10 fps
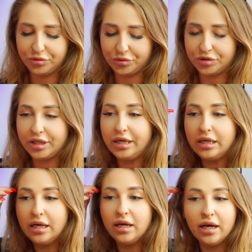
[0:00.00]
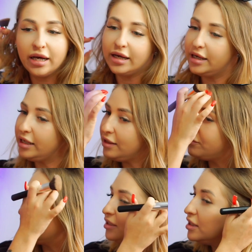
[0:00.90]
w konkursie. E,
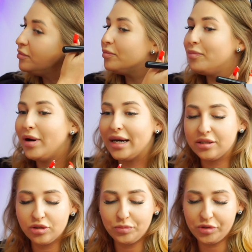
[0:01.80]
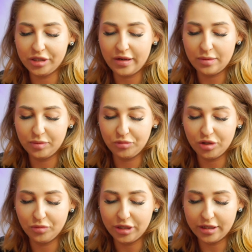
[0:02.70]
I właśnie bardzo przydałaby mu
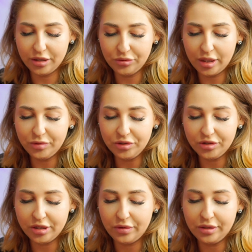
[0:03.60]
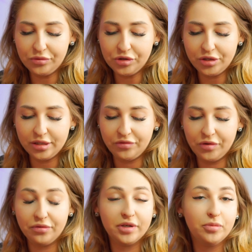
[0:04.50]
się modelka, która będzie chciała nałożyć na
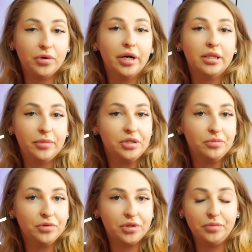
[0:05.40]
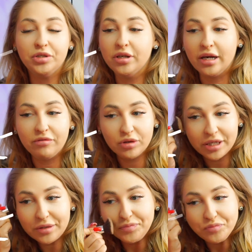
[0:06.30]
swoją twarz brokat i będzie mógł zrobić kilka
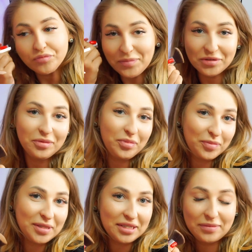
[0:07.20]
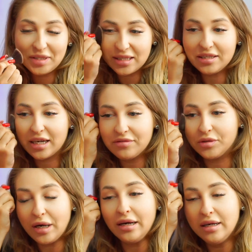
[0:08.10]
fotek. Nie powiem, propozycja mnie
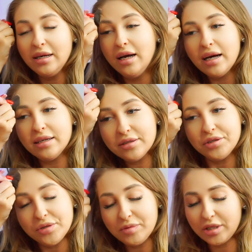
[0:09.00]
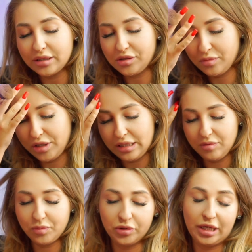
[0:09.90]
zaciekawiła. E, zgodziłam się na to, żeby się z
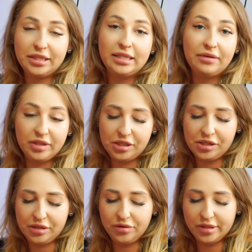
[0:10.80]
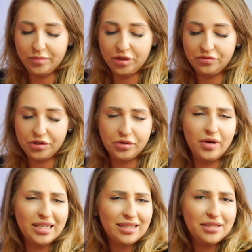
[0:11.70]
nim spotkać, nawet jeszcze tego samego
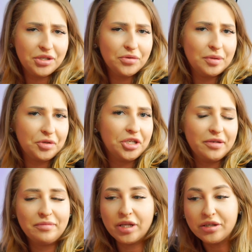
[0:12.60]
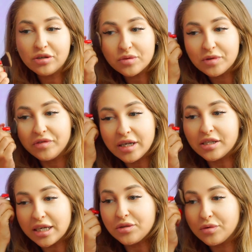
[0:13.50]
wieczoru, ale zaznaczyłam, że nie mam dla niego zbyt
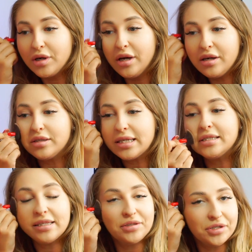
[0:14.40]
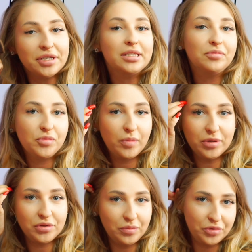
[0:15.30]
wiele czasu, no z racji tego, że jestem już po
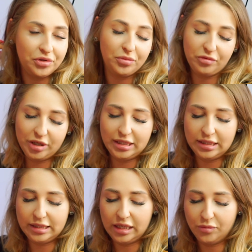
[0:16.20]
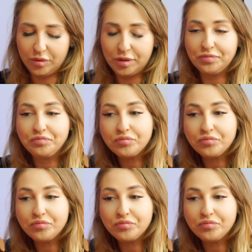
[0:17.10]
prostu później umówiona ze znajomymi.